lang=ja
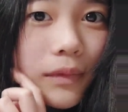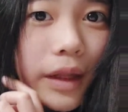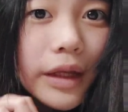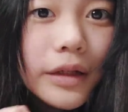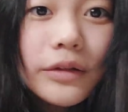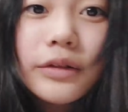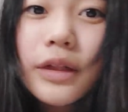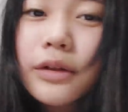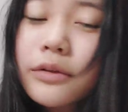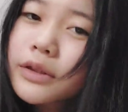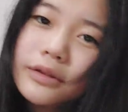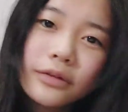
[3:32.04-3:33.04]
早く
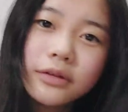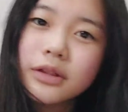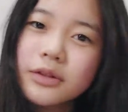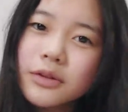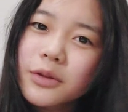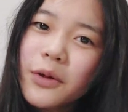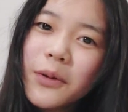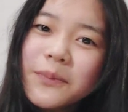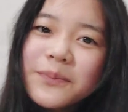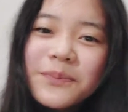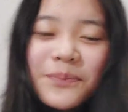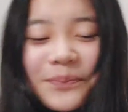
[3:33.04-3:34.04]
治ってくれるのを
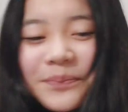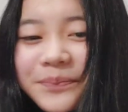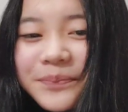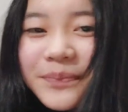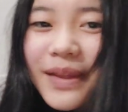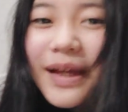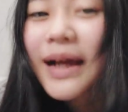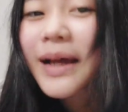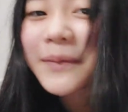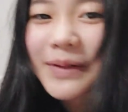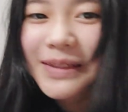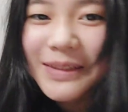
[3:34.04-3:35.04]
願
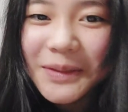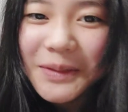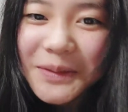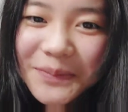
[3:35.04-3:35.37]
いましょう。